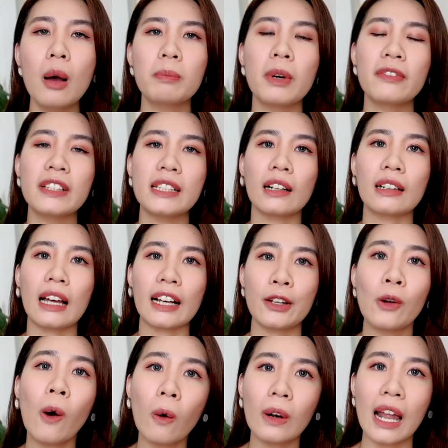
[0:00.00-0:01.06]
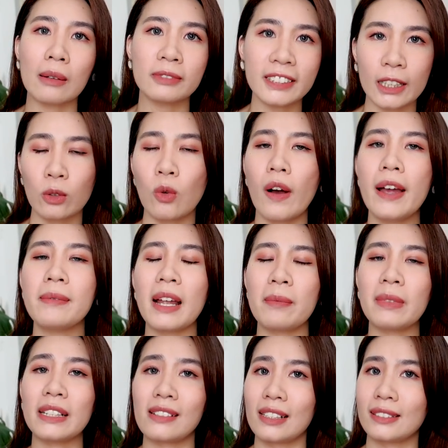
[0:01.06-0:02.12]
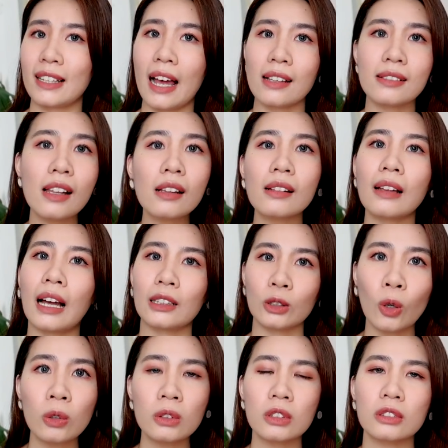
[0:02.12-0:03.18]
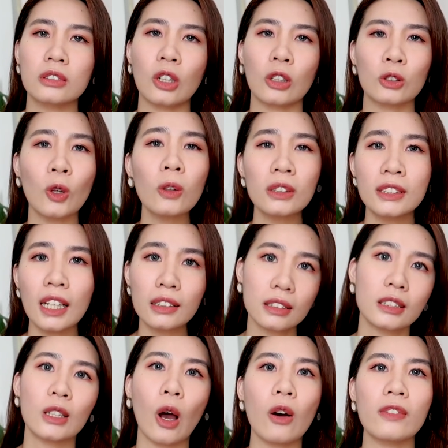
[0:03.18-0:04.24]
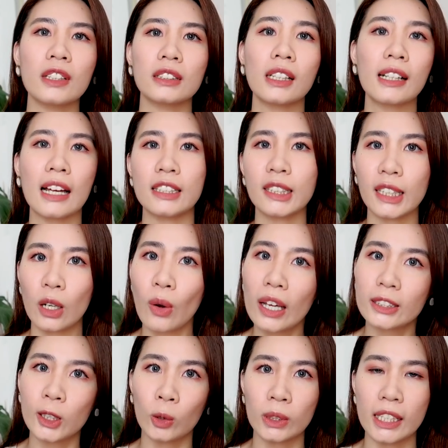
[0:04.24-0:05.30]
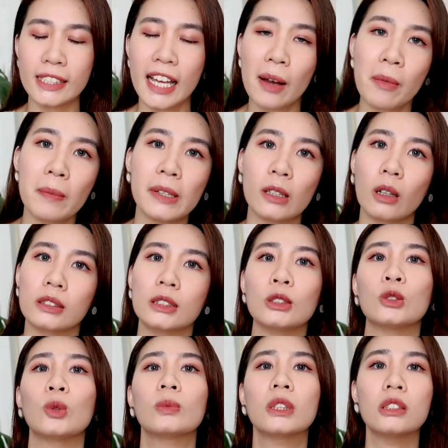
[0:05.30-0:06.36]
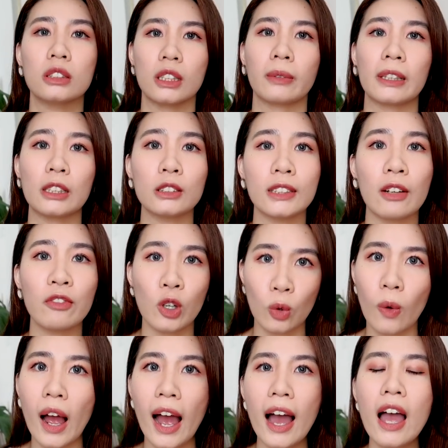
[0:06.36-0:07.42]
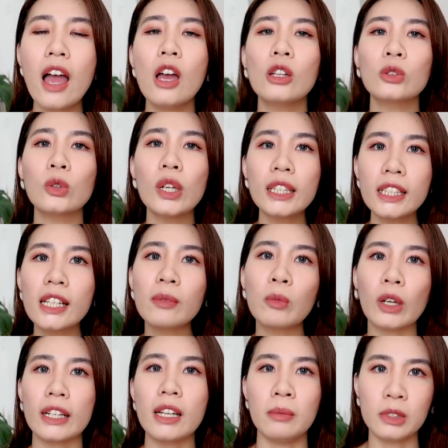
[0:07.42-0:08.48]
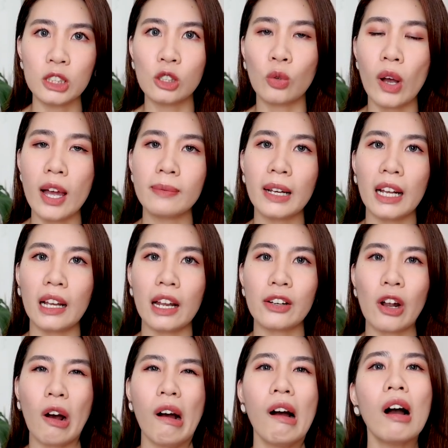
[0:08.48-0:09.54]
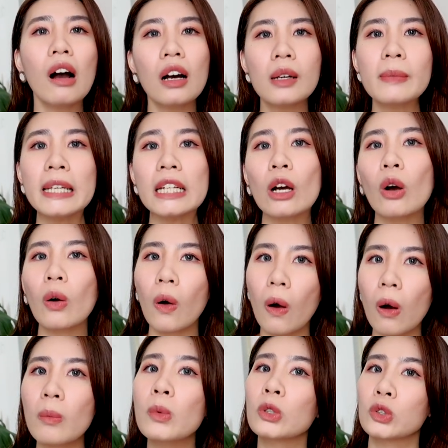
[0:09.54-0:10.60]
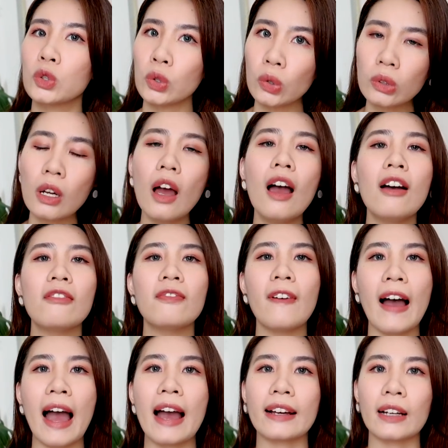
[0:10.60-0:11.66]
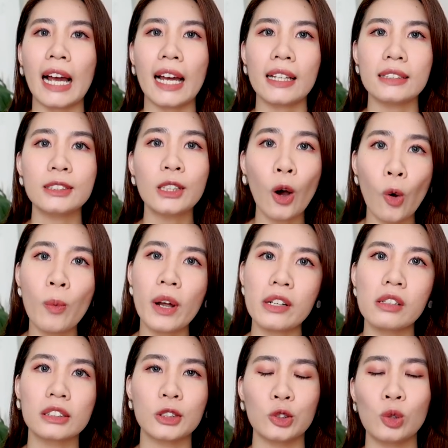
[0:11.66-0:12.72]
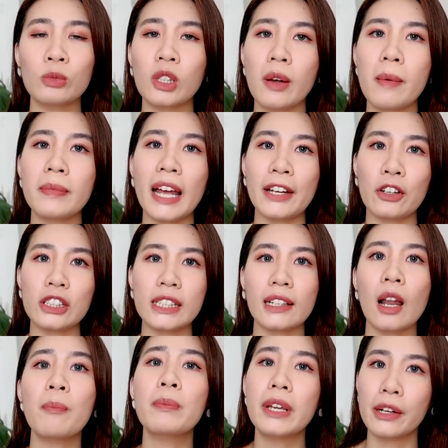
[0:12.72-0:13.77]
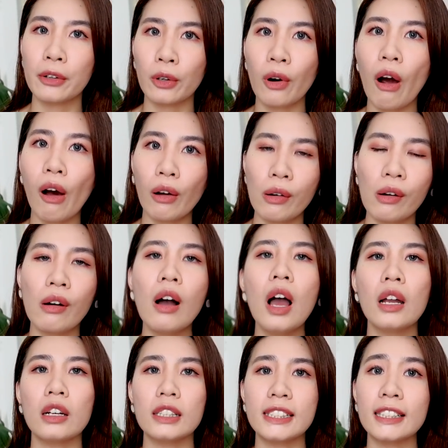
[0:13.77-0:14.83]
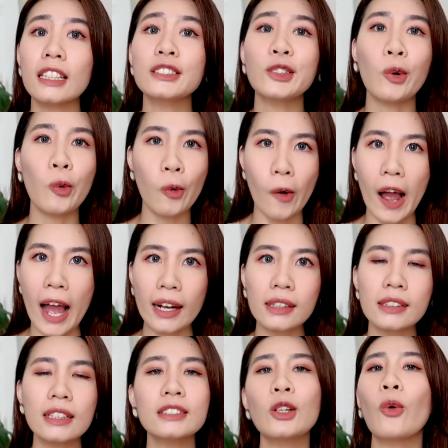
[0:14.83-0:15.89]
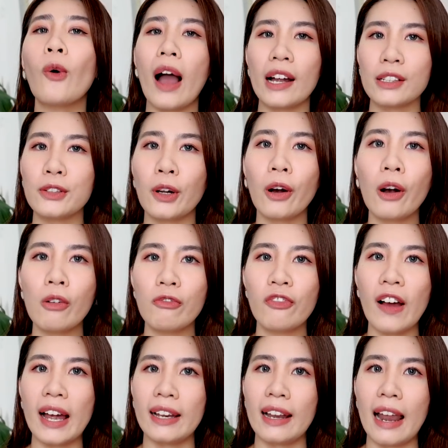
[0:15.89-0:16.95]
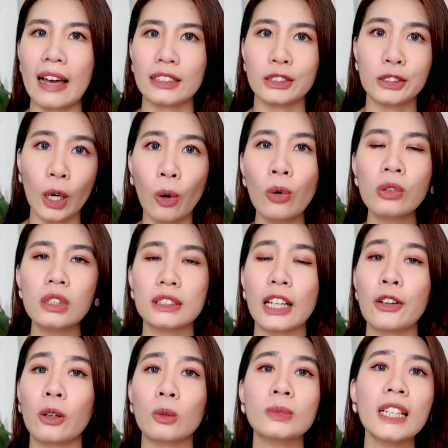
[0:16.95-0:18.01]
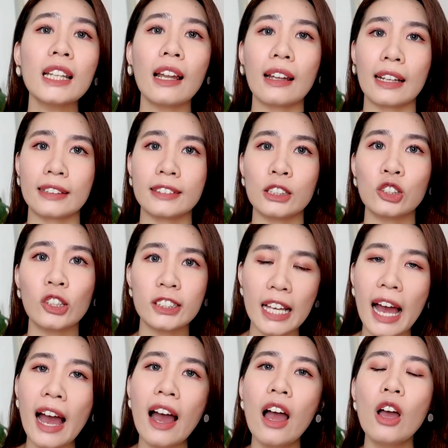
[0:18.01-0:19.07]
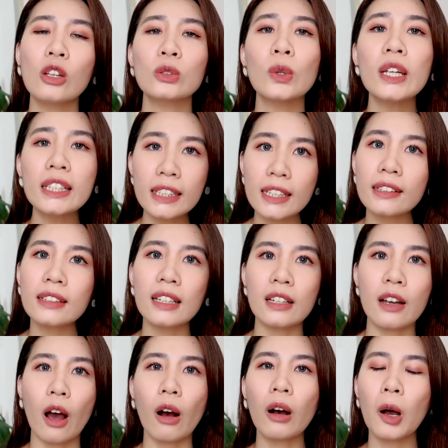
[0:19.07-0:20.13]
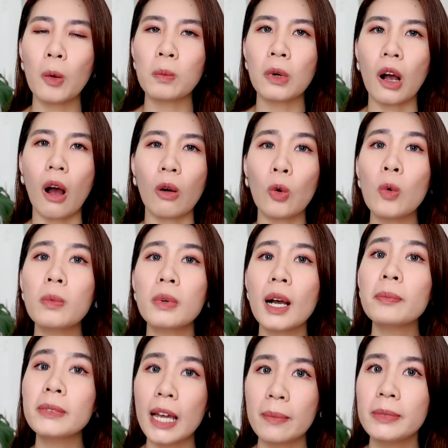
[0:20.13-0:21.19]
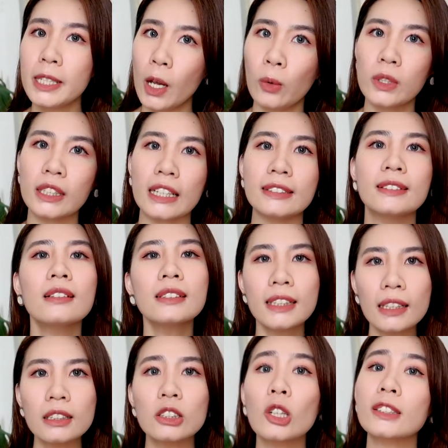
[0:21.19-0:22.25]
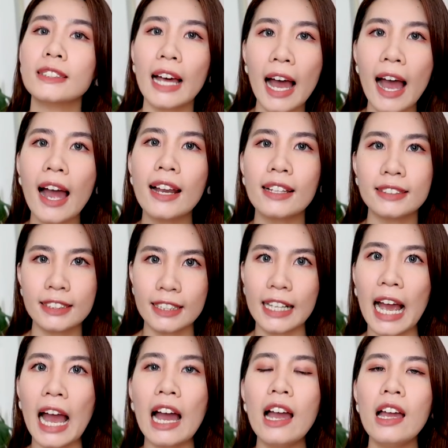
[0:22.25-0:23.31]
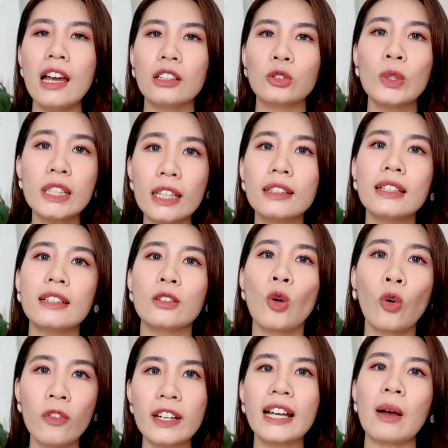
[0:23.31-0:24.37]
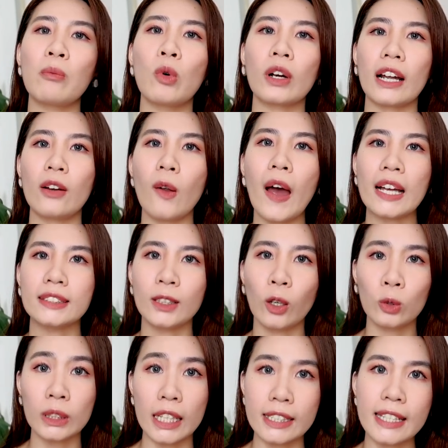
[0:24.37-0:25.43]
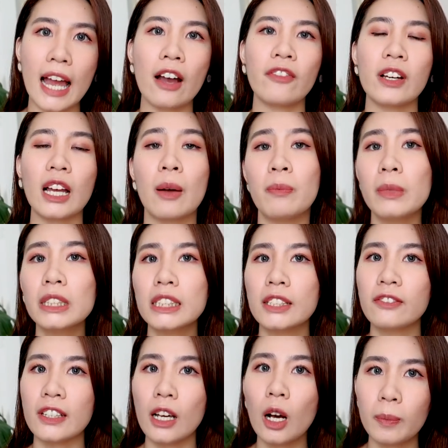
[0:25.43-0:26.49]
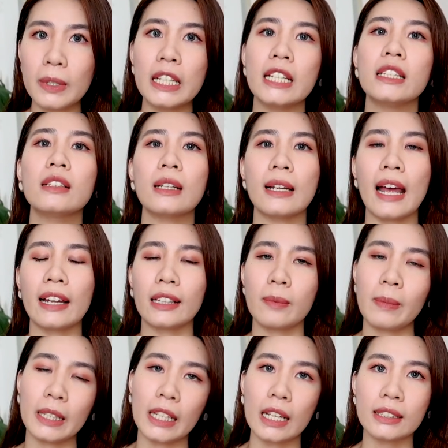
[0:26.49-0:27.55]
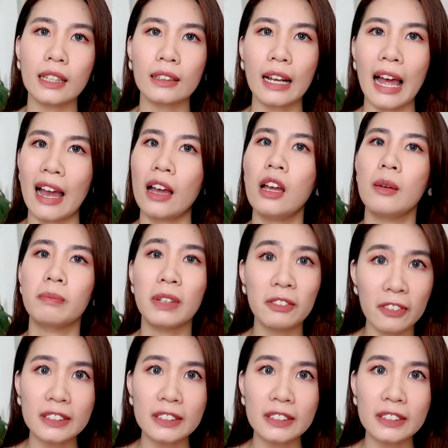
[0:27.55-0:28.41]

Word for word: bởi vì rằng là cái độ làm sạch của em này mình đánh giá rất là tốt. Nó tốt nhất so với tất cả những cái loại dầu tẩy trang mà mình có sử dụng thử trong cái thời gian vừa qua. Tuy nhiên một cái điểm trừ của em này là nó hơi bị khô một chút, và cái dầu mà được sử dụng cho em này đó chính là mineral oil, đó chính là dầu khoáng. Thế dầu khoáng thì nó không phải là xấu, thực ra nó cũng rất là lành tính cho da. Tuy nhiên thì nó không có cung cấp thêm nhiều những cái dưỡng chất cho da hay là gì cả. Tuy nhiên thì đối với cả một cái loại dầu tẩy trang với cả mức chi phí hợp lý như thế này thì mình thấy rằng là mình